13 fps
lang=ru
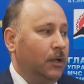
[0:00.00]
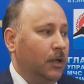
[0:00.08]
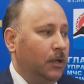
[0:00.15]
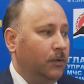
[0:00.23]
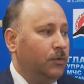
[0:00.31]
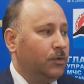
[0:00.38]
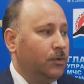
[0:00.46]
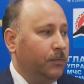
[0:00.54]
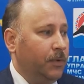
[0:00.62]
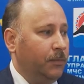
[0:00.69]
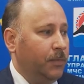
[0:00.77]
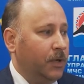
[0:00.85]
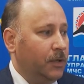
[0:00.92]
для того,
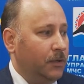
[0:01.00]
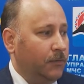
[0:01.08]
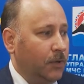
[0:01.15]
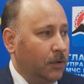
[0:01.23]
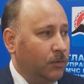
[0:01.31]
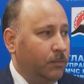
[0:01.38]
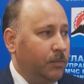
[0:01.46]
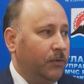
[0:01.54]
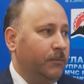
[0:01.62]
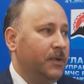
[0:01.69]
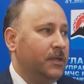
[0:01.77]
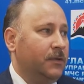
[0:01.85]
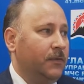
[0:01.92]
чтобы оперативная группа
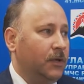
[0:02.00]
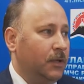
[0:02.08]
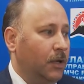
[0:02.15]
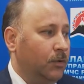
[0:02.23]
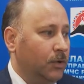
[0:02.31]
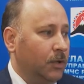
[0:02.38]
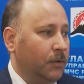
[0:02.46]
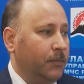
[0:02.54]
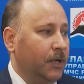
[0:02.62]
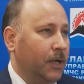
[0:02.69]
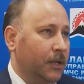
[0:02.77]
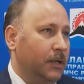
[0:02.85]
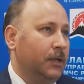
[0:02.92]
вместе с вертолетом
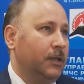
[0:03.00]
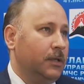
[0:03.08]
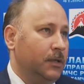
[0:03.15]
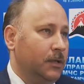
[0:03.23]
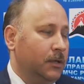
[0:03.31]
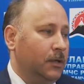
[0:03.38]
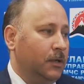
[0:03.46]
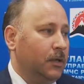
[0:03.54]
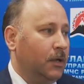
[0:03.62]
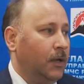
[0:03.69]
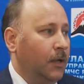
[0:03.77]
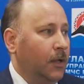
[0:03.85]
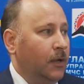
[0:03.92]
находилась э,